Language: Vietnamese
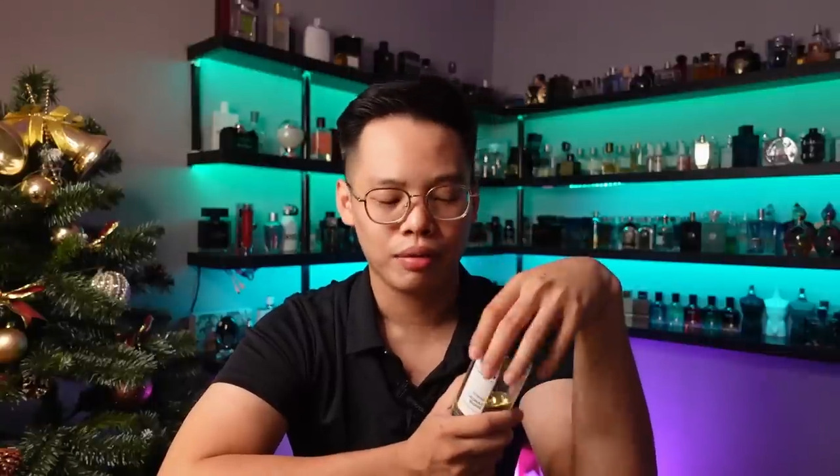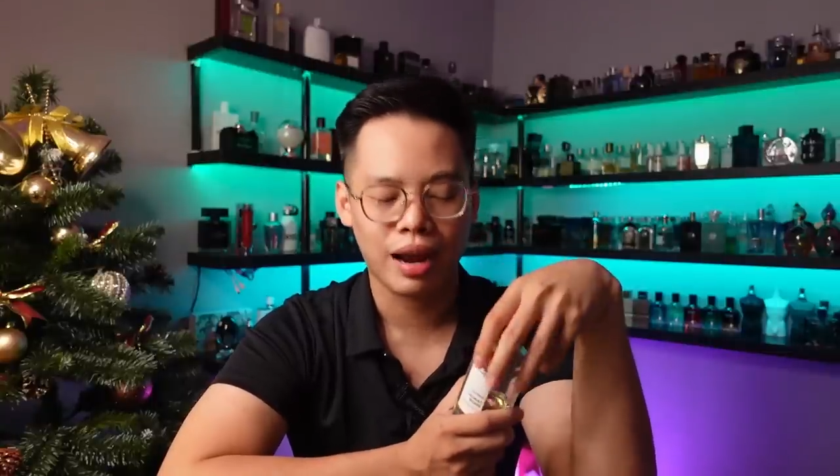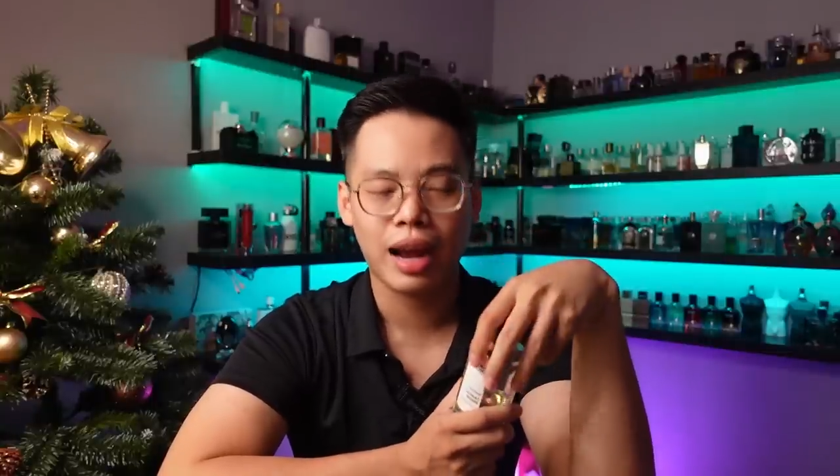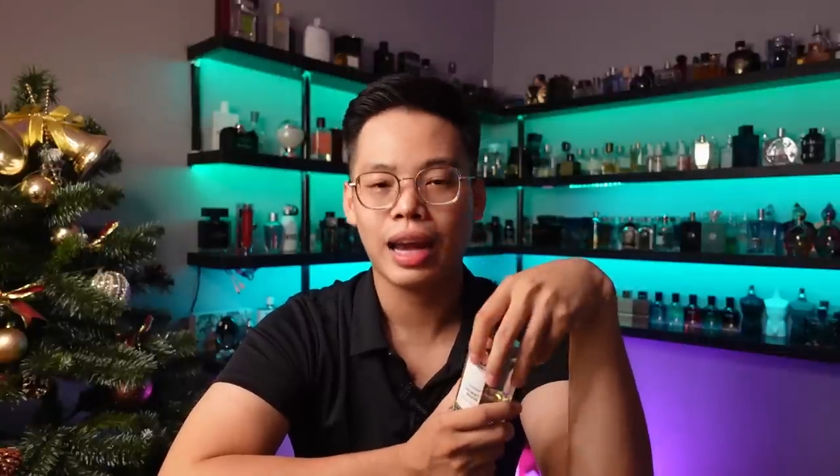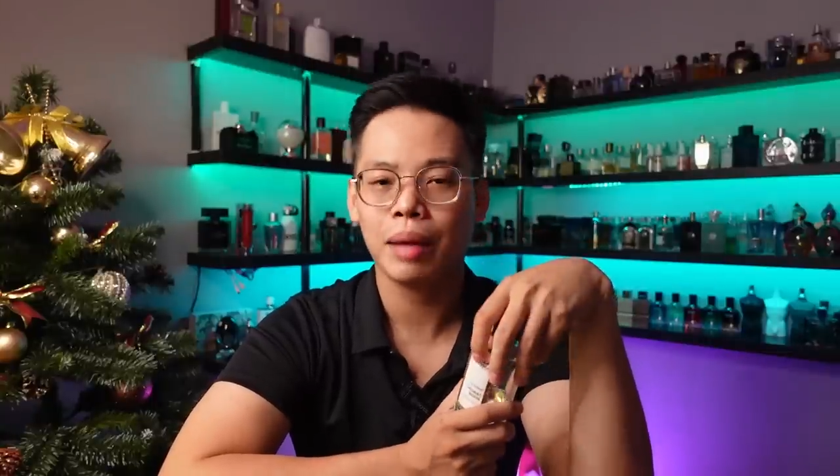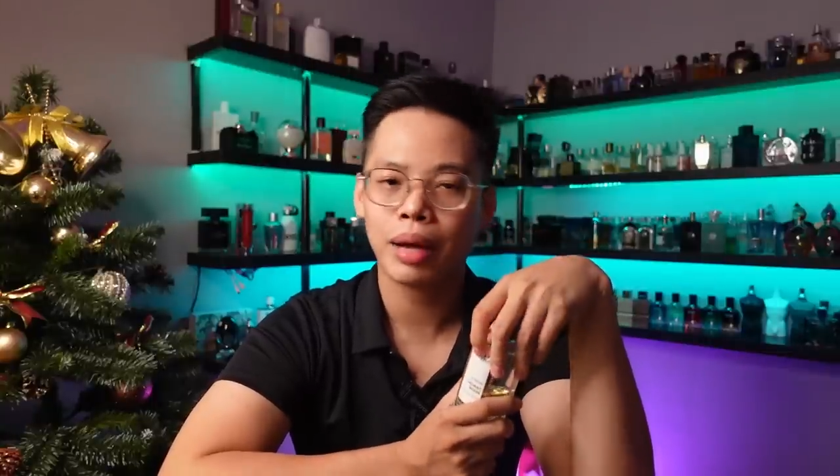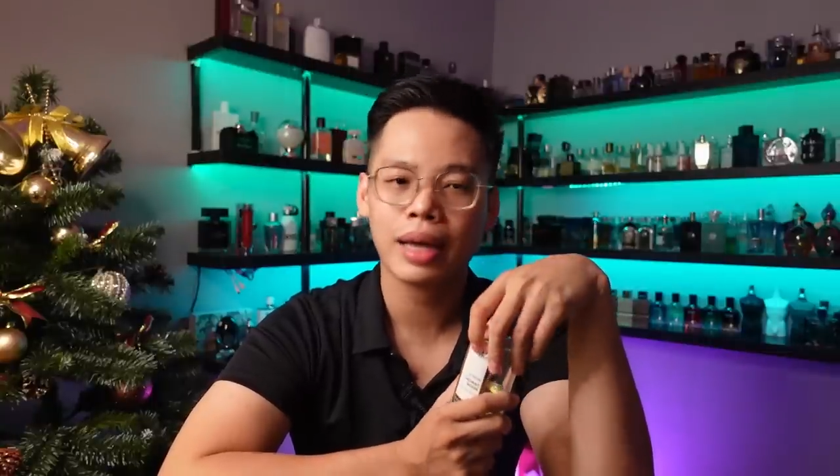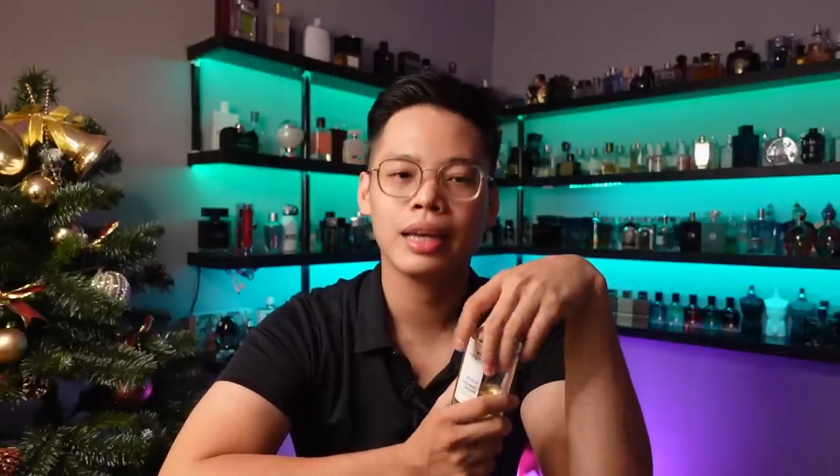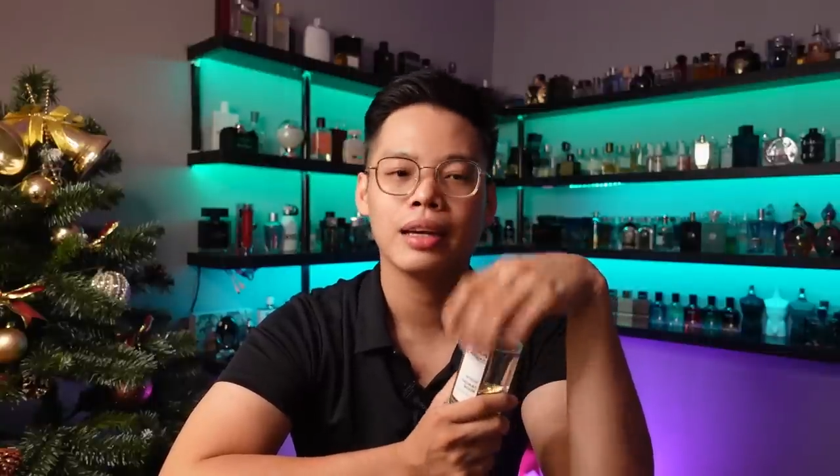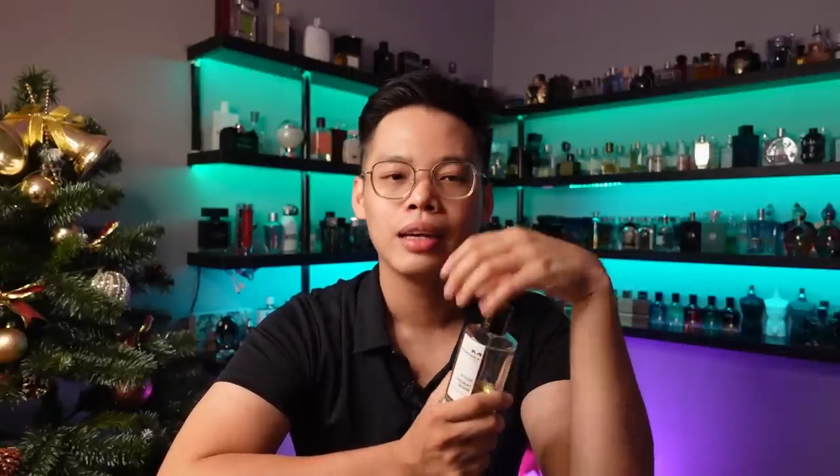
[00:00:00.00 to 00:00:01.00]
và em
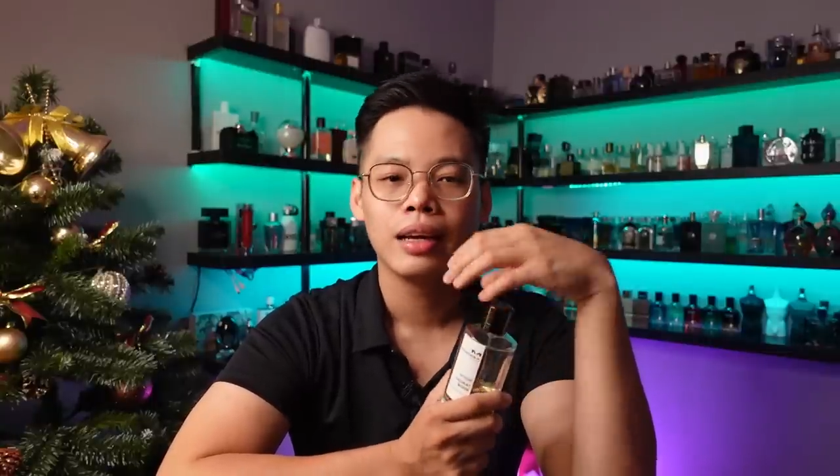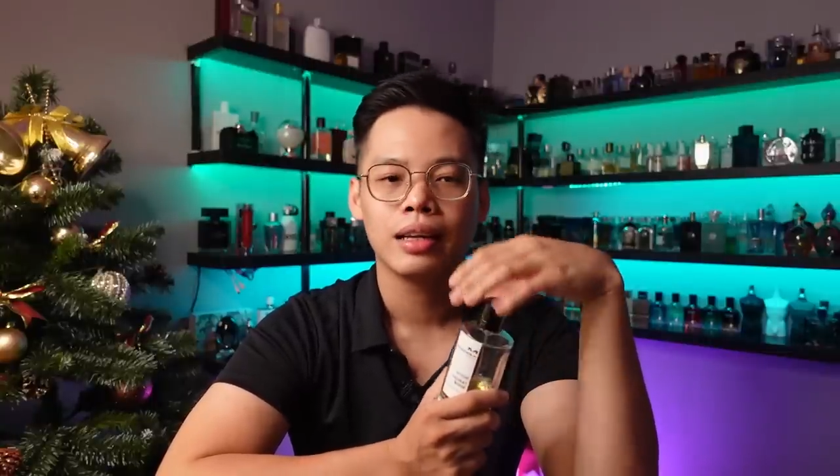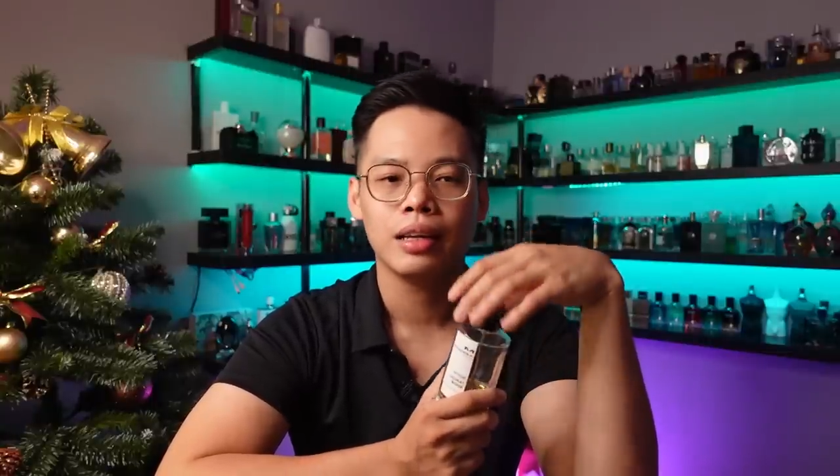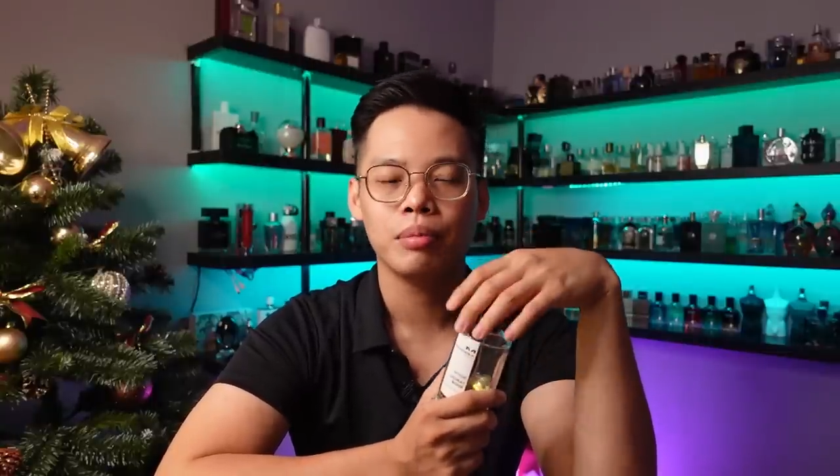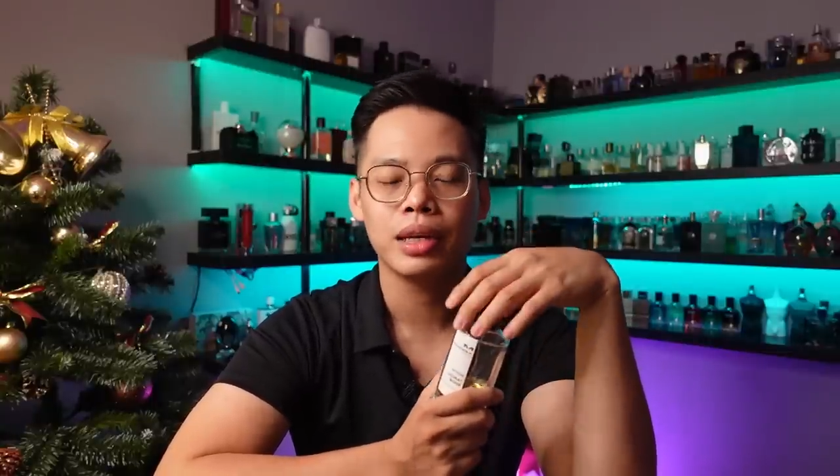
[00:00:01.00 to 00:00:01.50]
này thì